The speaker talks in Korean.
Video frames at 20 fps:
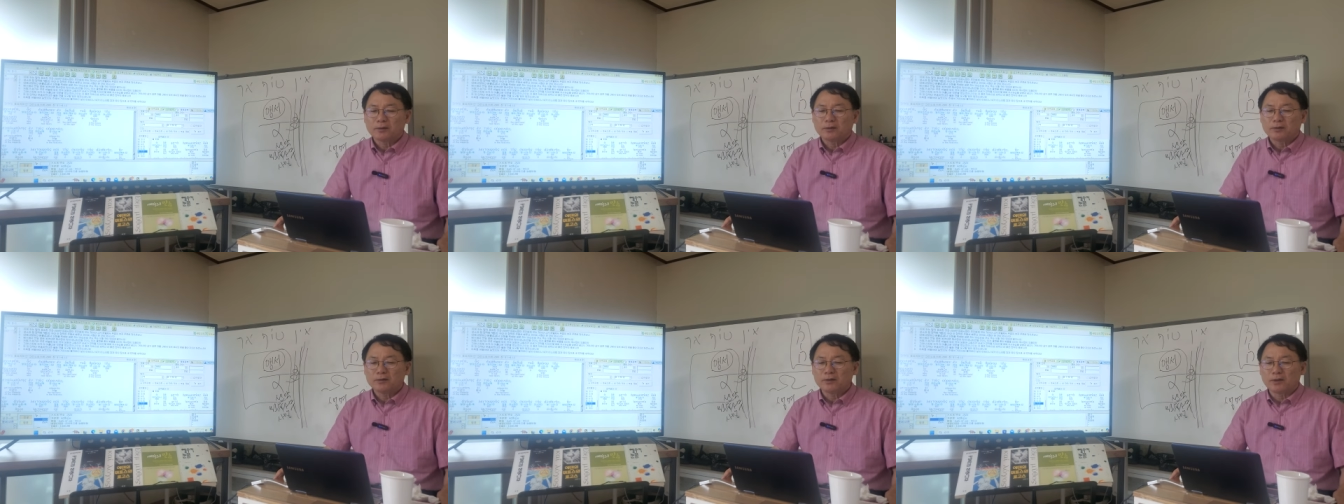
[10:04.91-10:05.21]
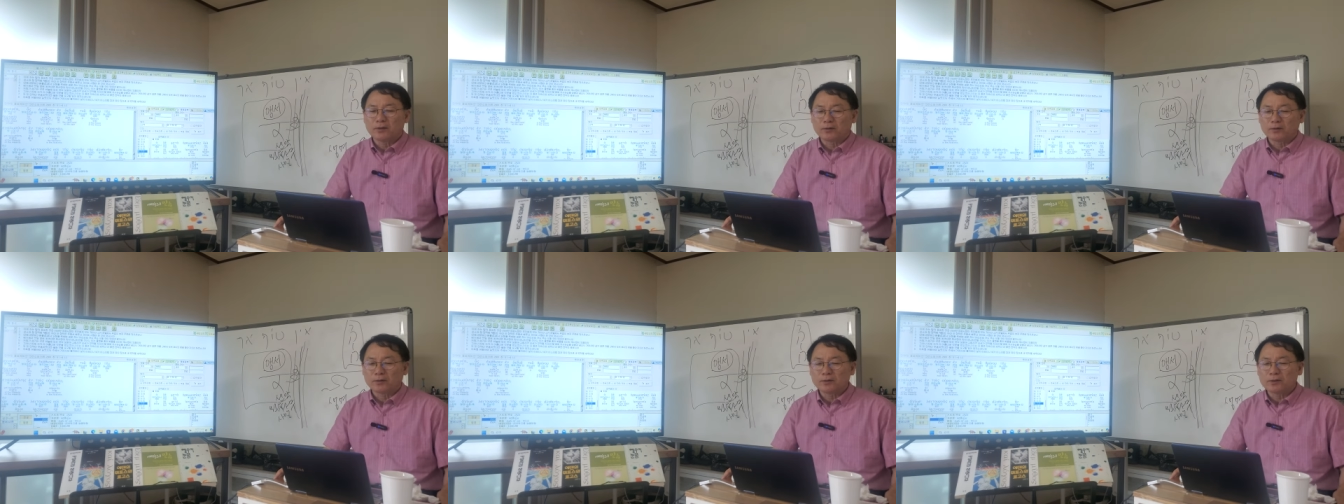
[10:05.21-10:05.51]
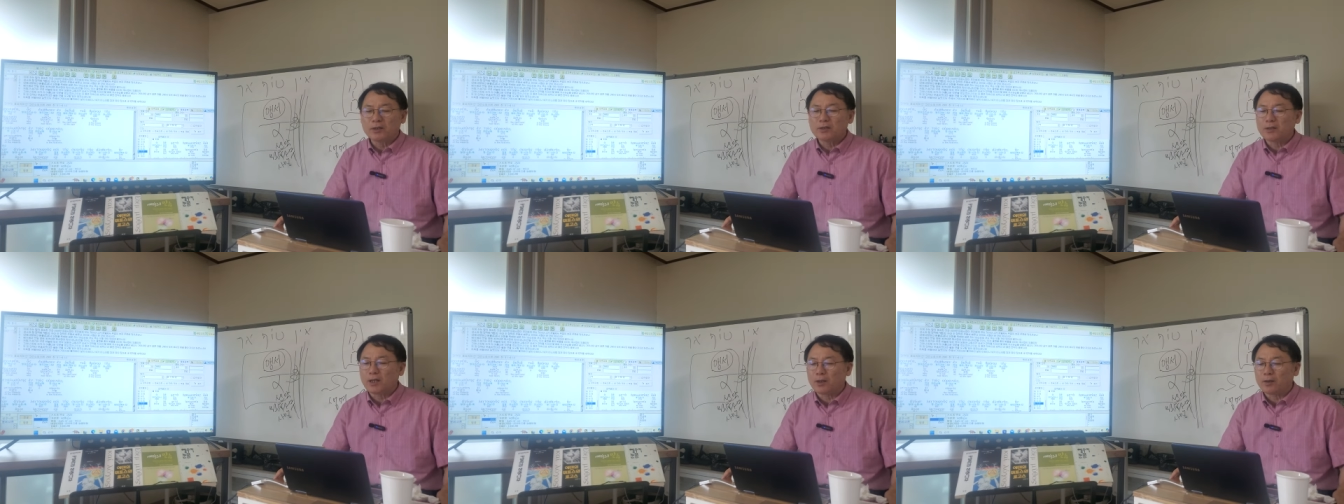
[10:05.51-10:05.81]
근데
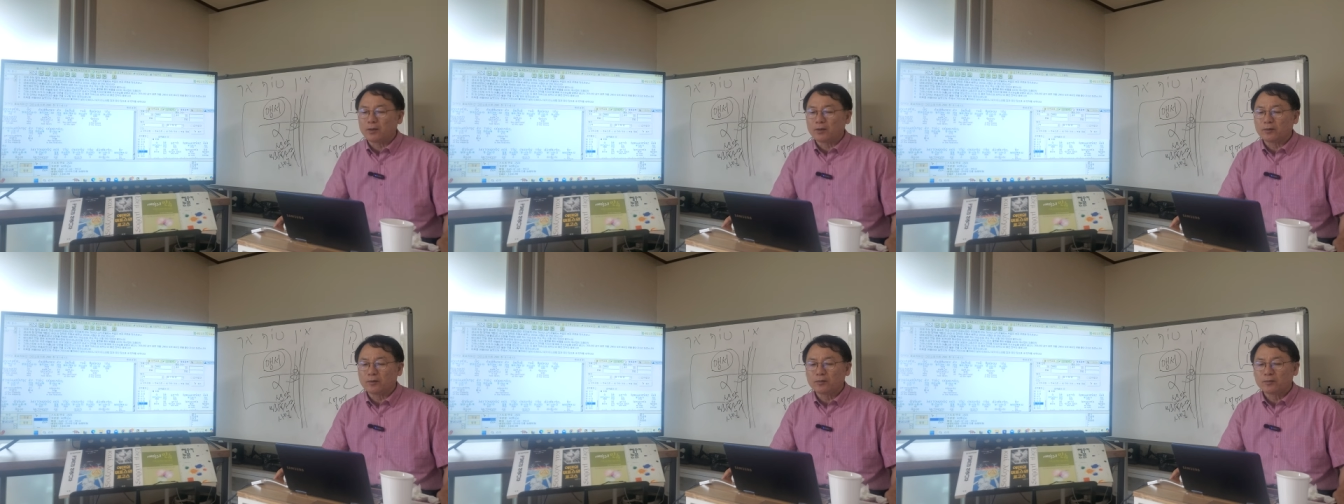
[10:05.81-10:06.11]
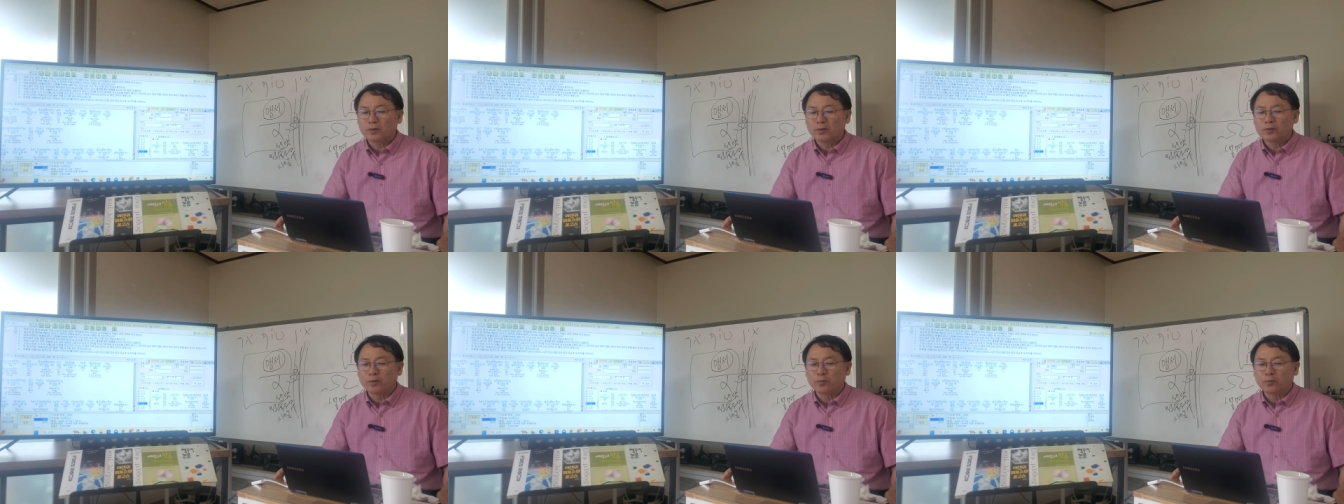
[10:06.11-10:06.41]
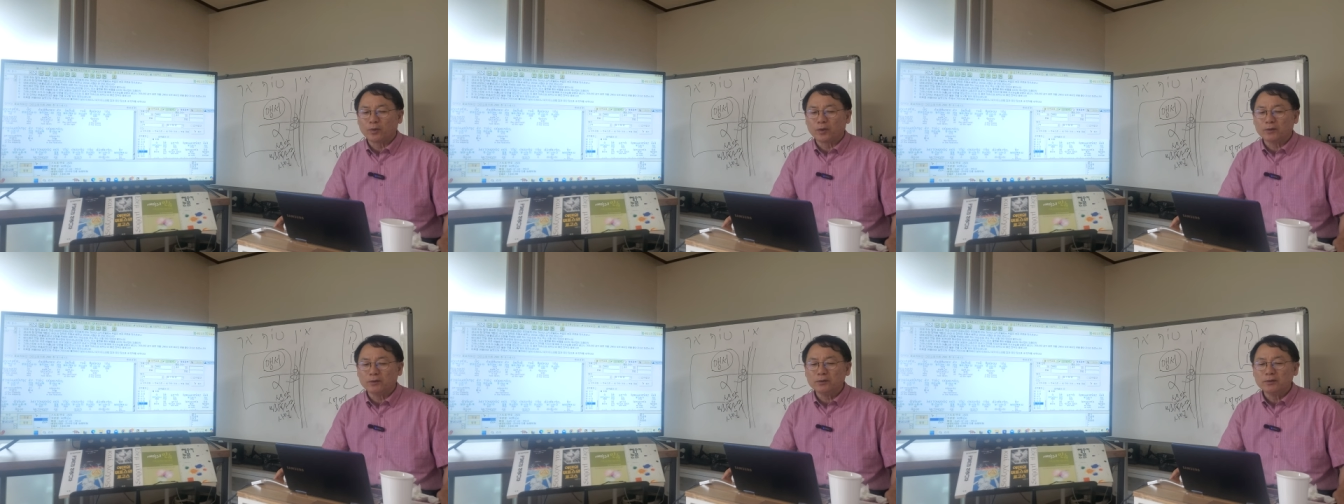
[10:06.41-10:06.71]
옛날
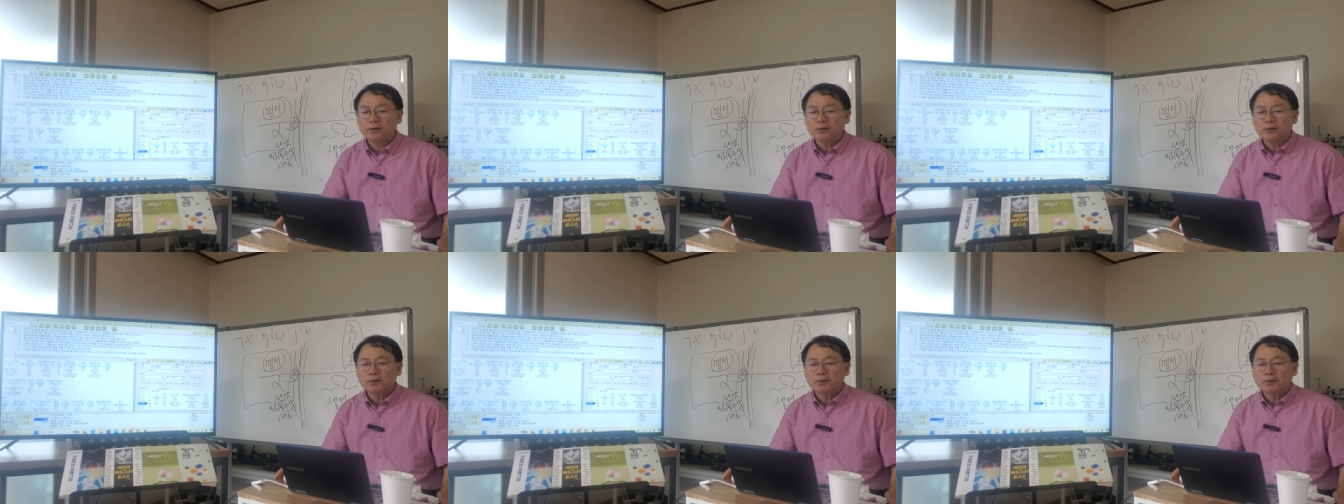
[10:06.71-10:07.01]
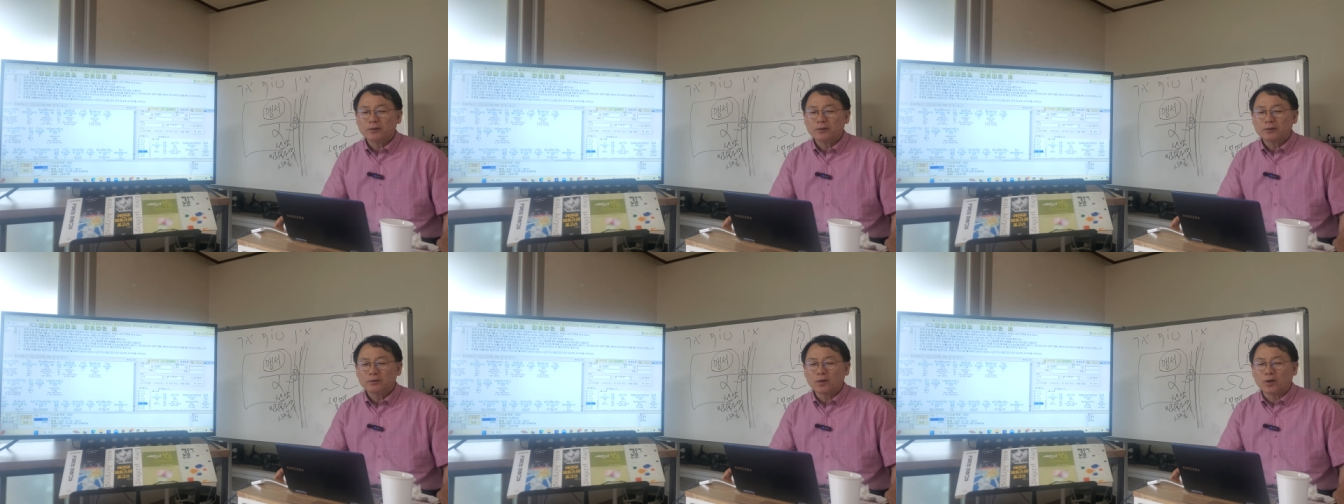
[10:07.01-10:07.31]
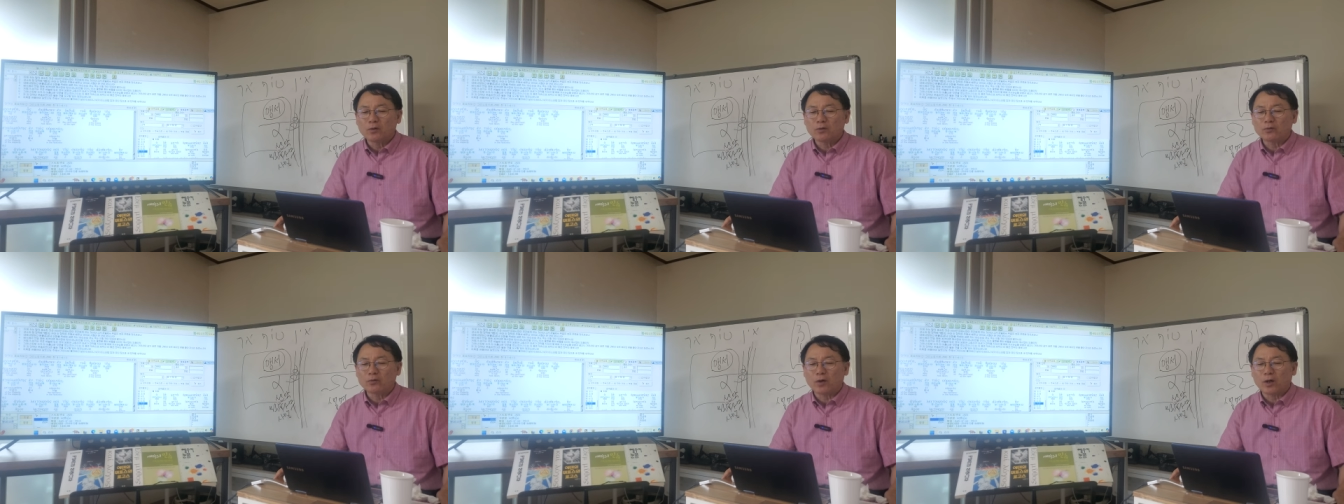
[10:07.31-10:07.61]
번역본에는
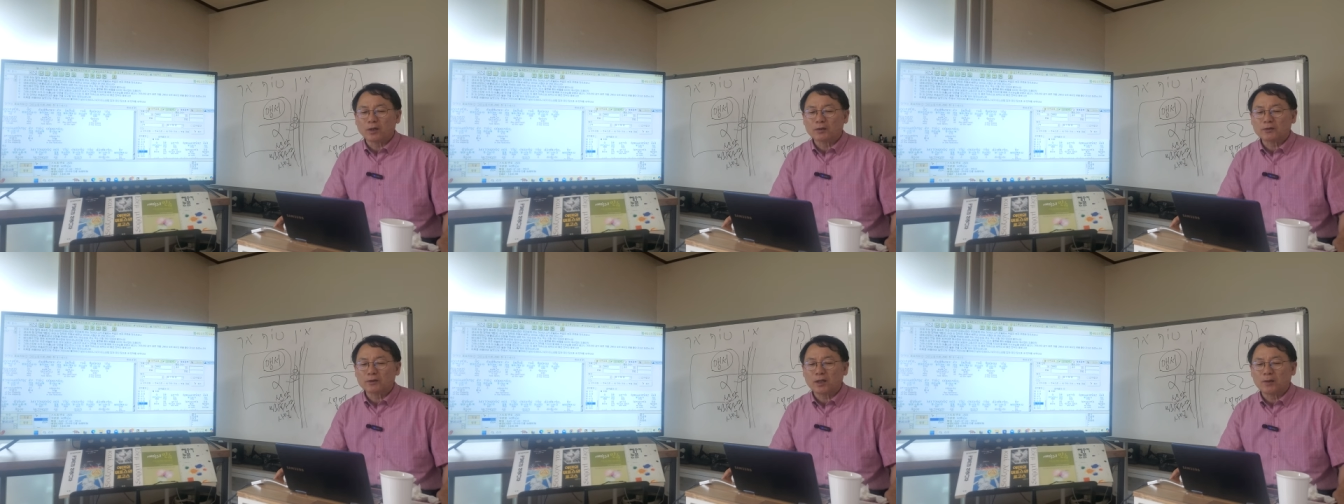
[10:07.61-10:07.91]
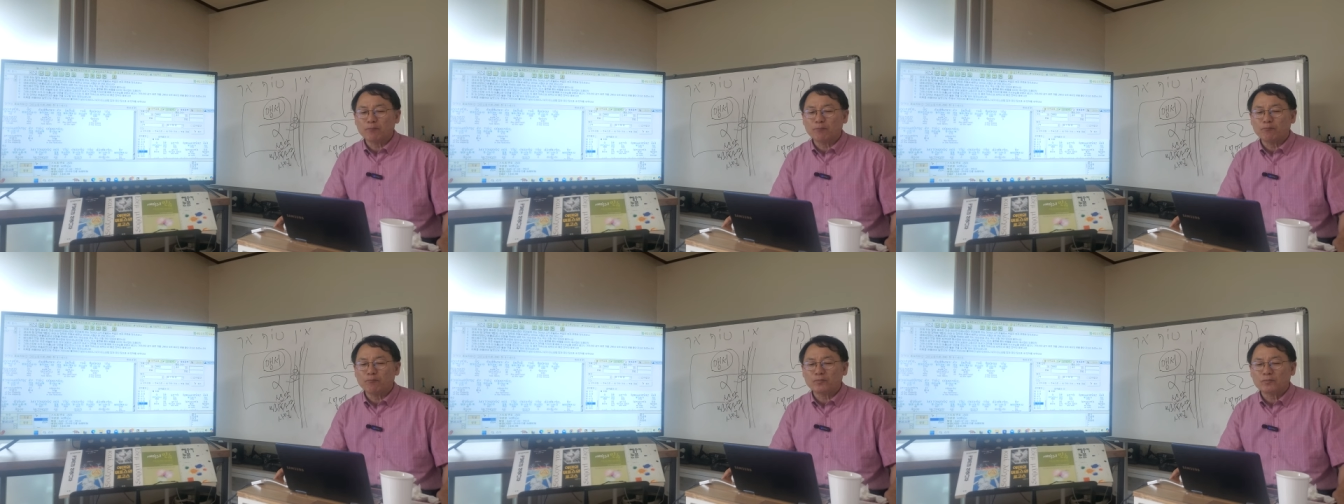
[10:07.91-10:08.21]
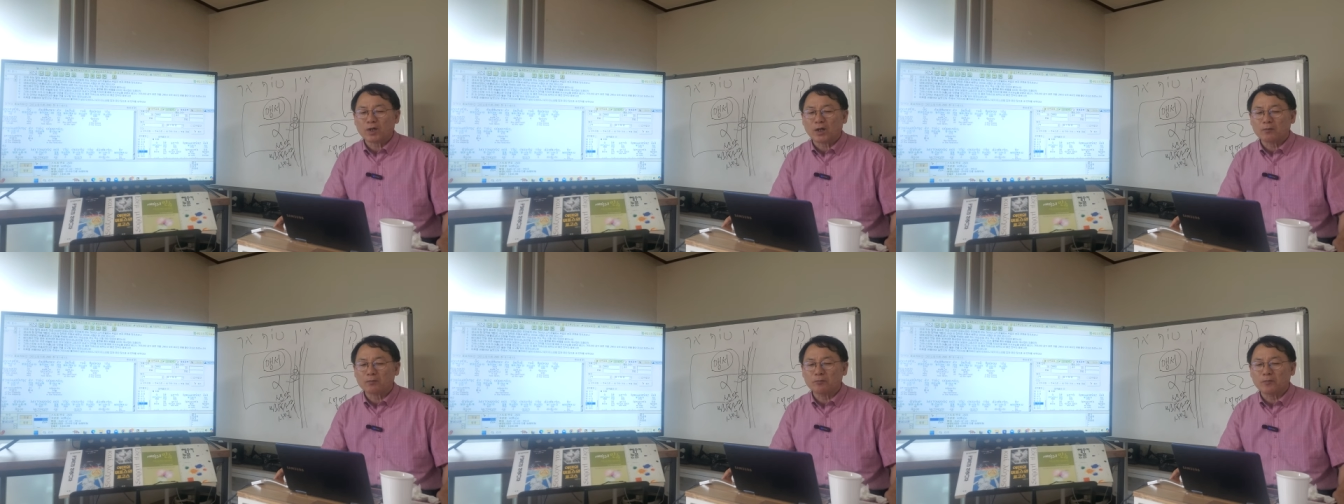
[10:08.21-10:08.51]
성소와 참
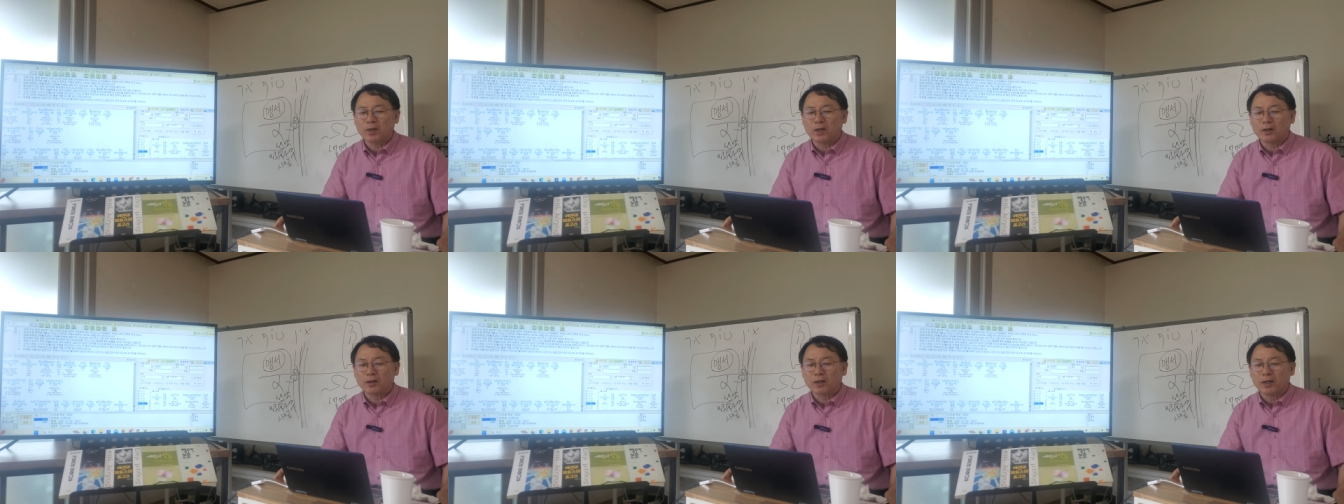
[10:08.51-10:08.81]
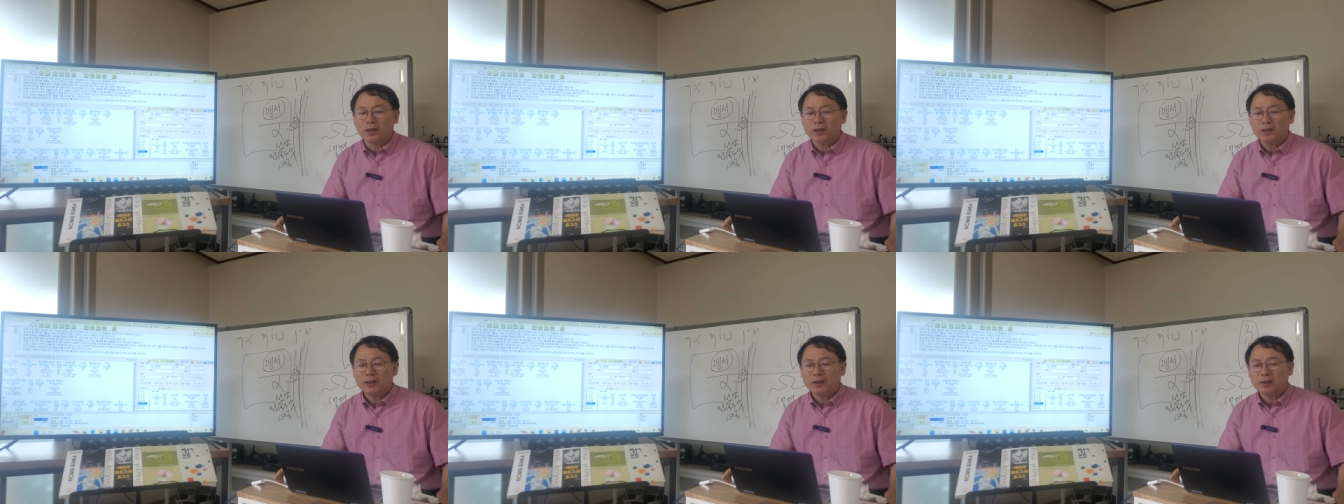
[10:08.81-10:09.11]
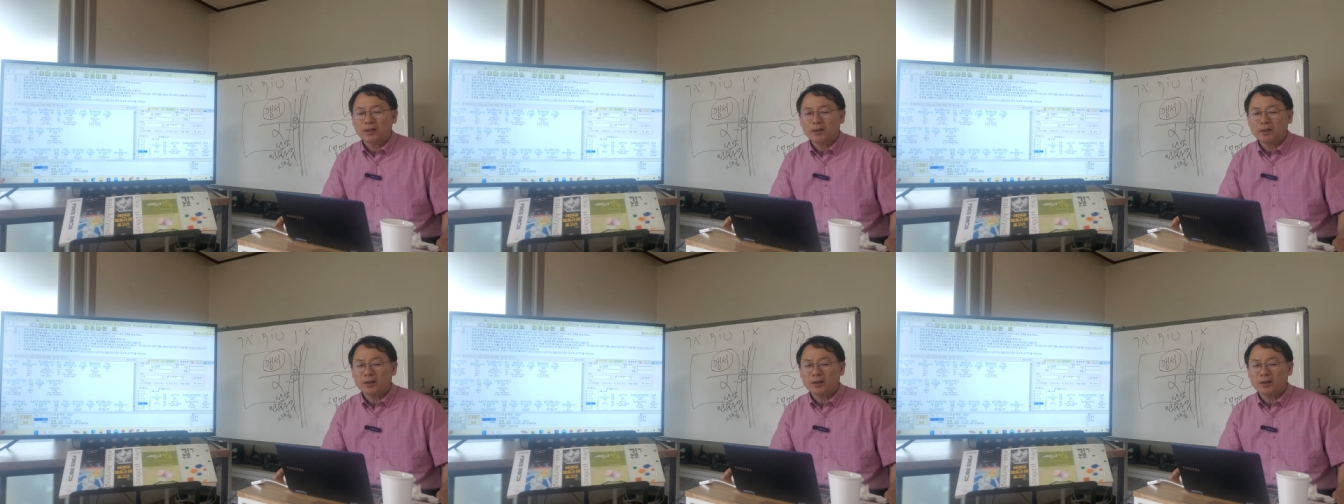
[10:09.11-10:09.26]
장막에